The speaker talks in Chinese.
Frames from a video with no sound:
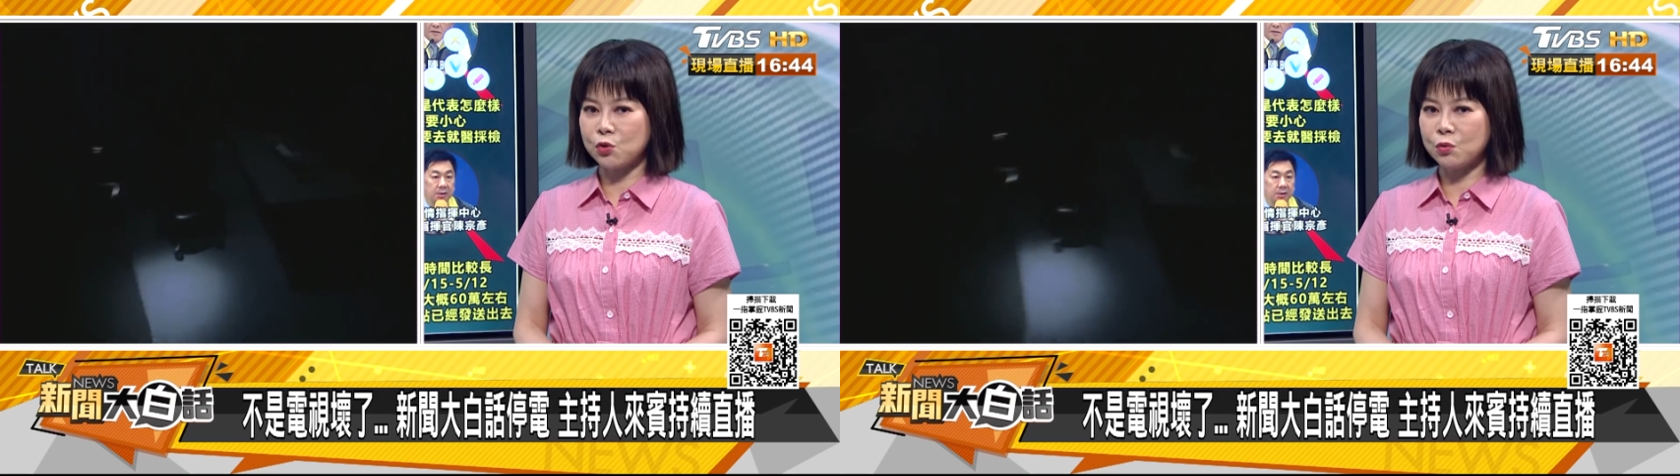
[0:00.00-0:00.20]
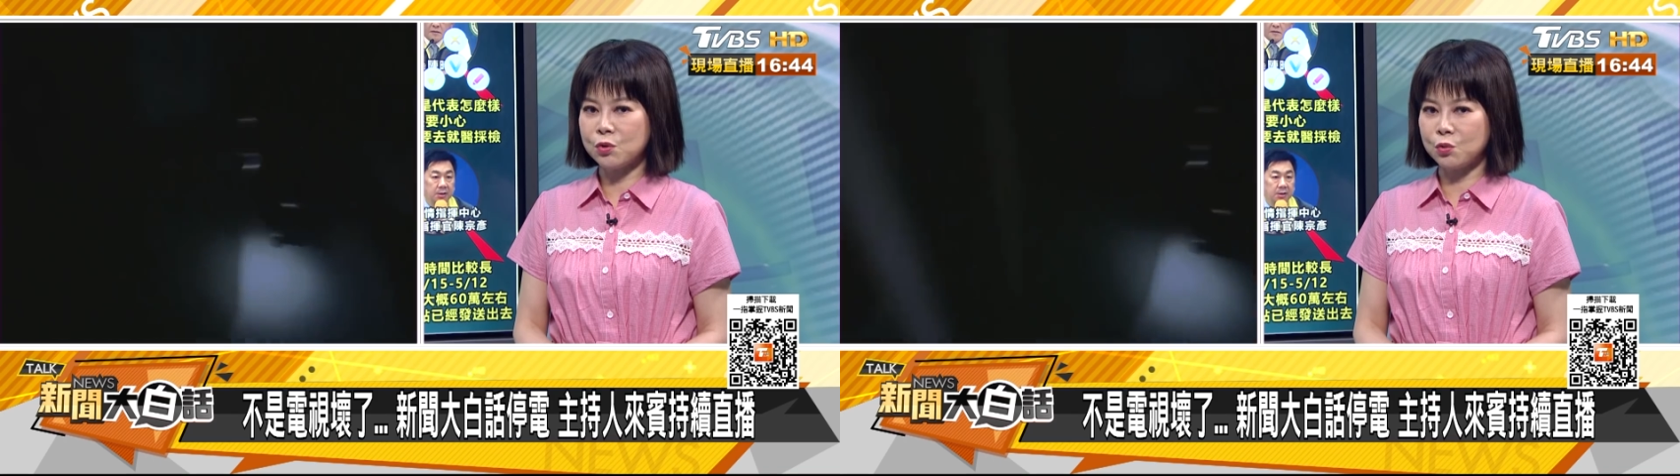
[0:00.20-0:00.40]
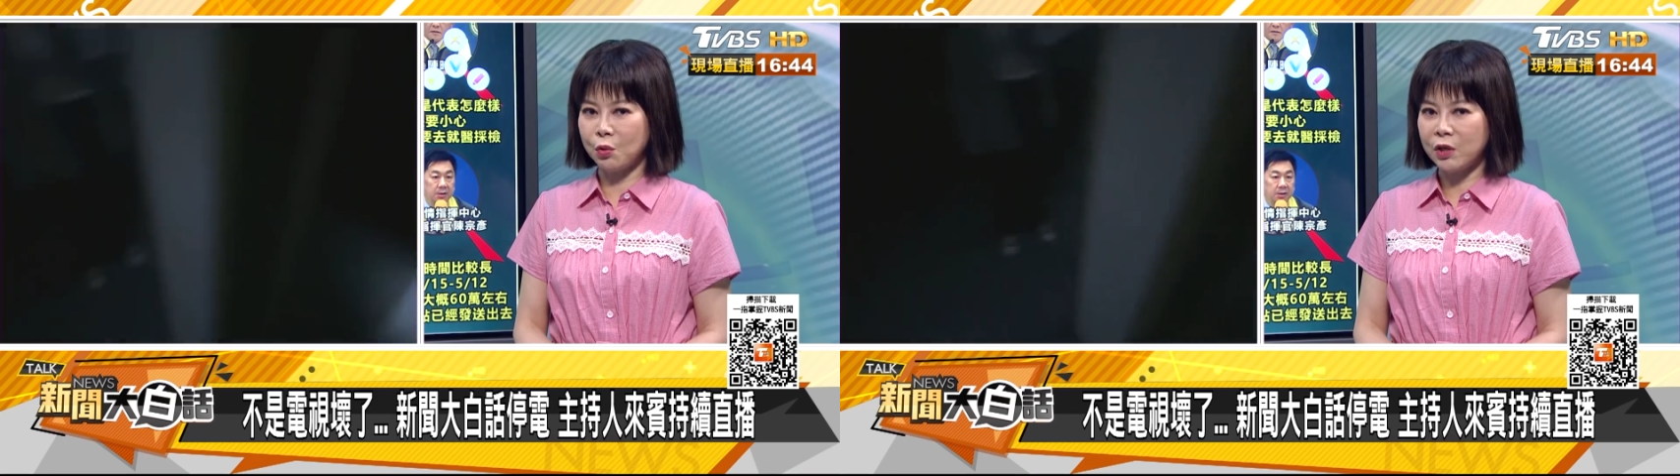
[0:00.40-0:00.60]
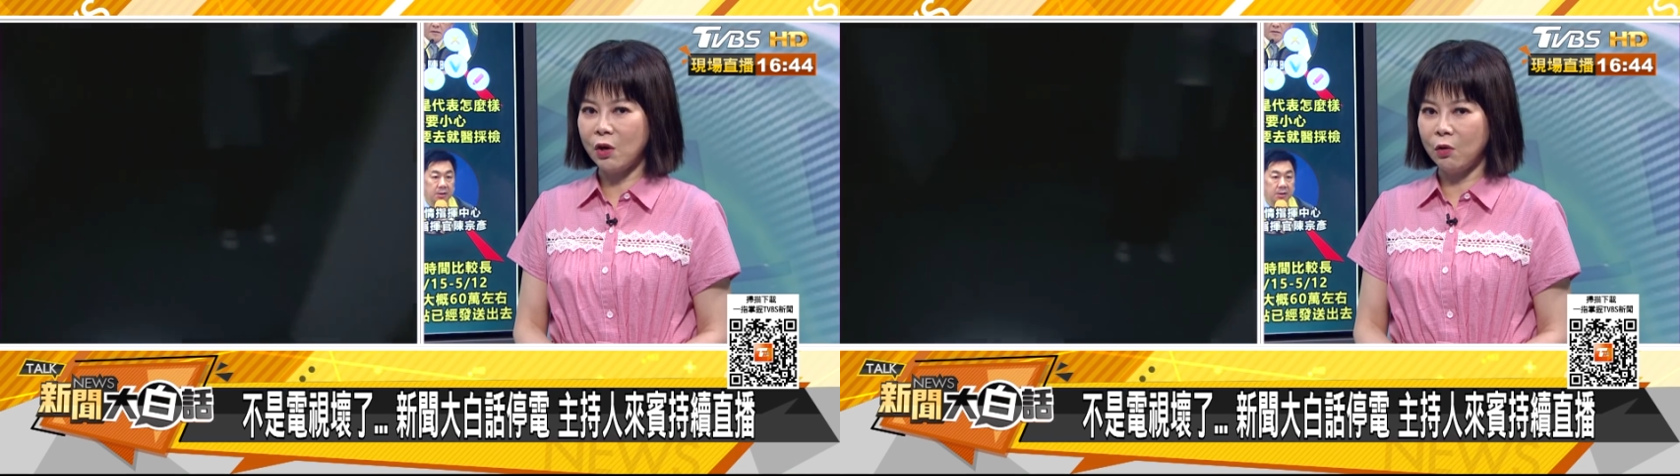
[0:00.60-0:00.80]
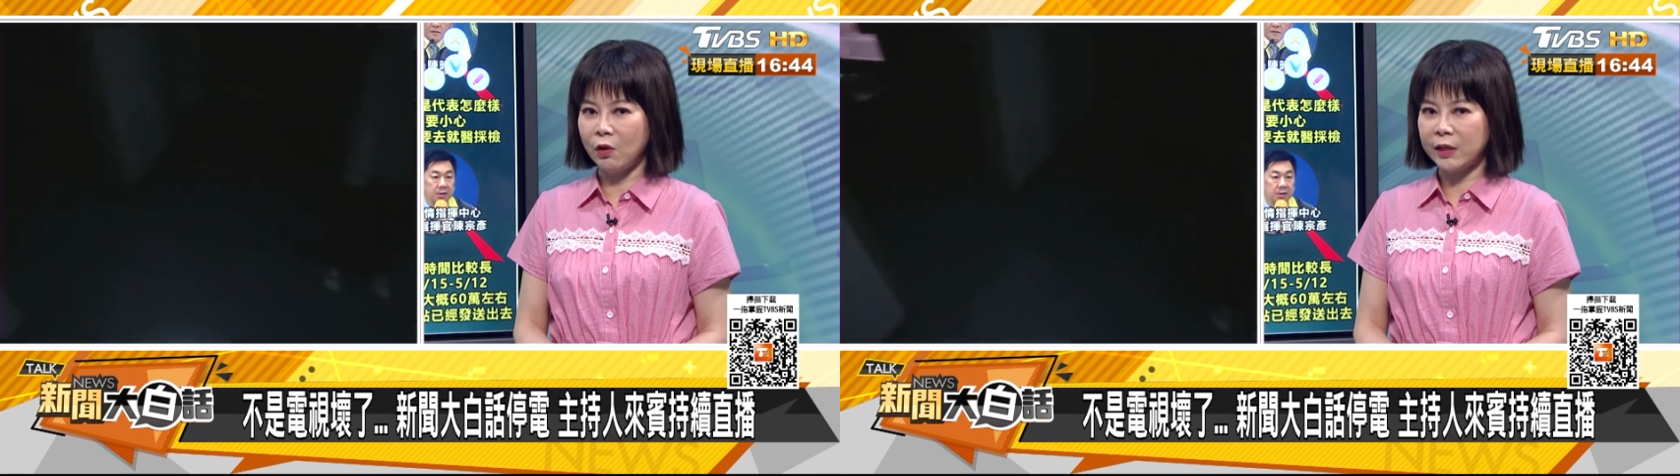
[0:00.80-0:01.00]
钟左
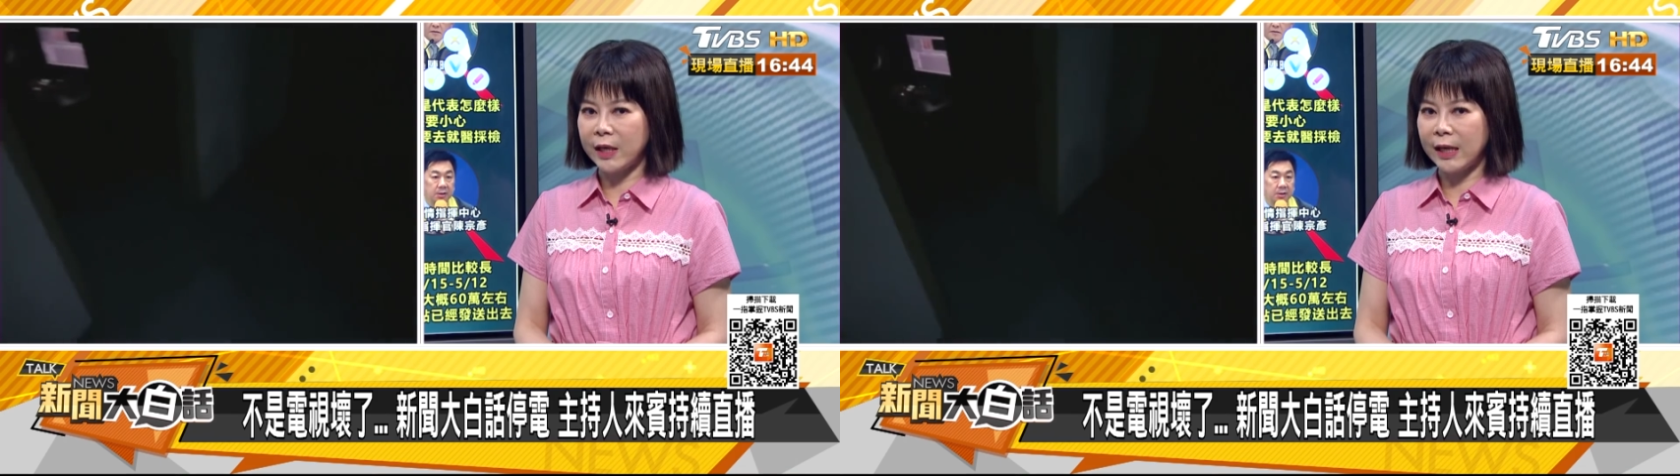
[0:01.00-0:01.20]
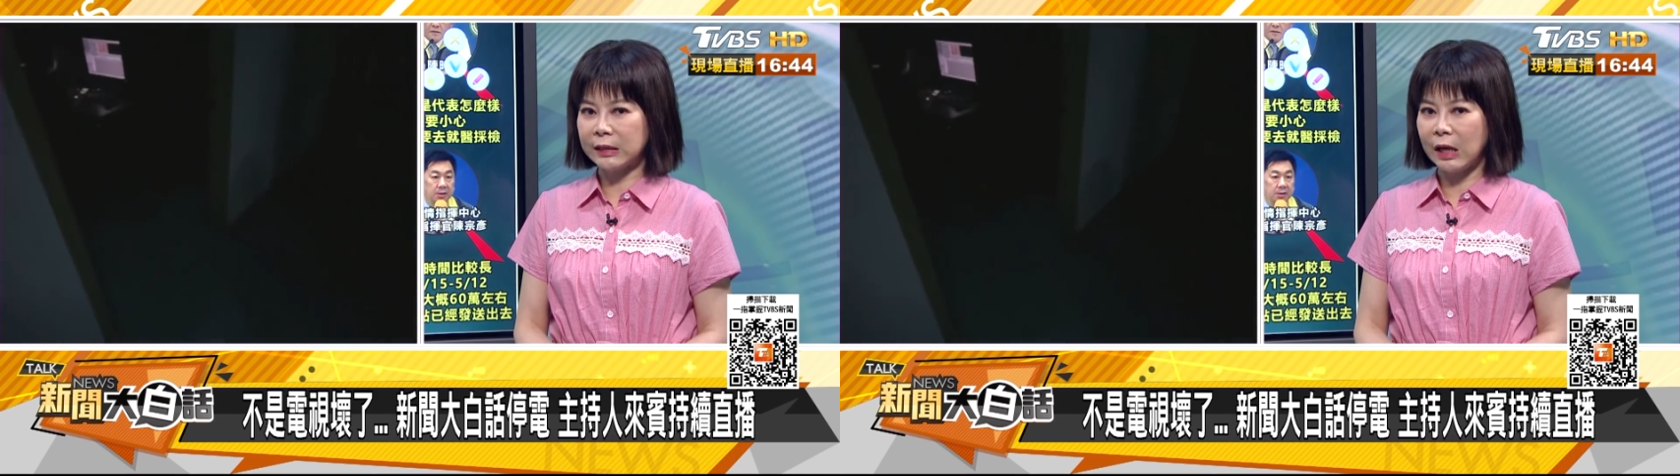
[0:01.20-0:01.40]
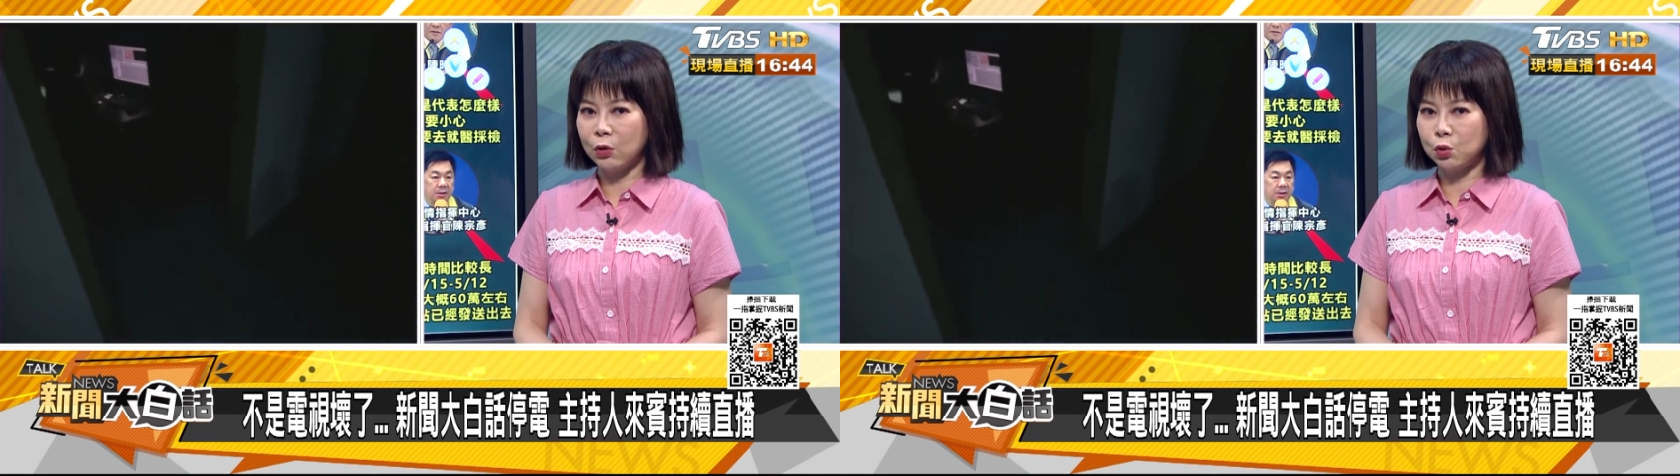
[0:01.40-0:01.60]
右哦，你可以看到，